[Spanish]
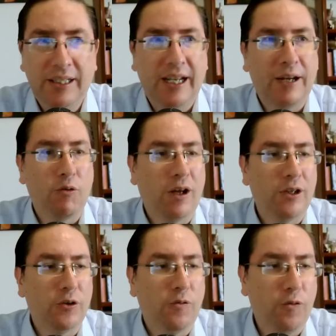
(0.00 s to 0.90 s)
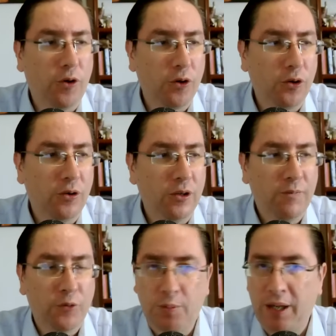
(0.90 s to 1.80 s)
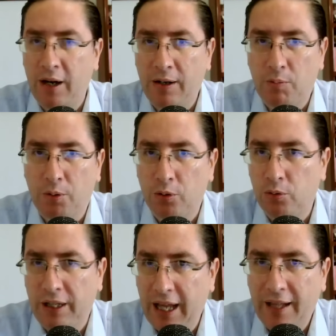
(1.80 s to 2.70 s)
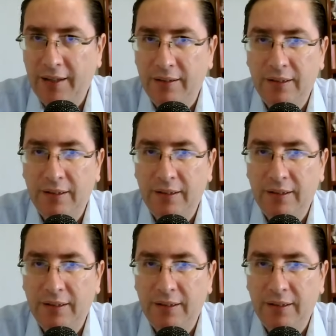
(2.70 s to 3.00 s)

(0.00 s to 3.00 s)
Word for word: en cuanto foro tuvieran oportunidad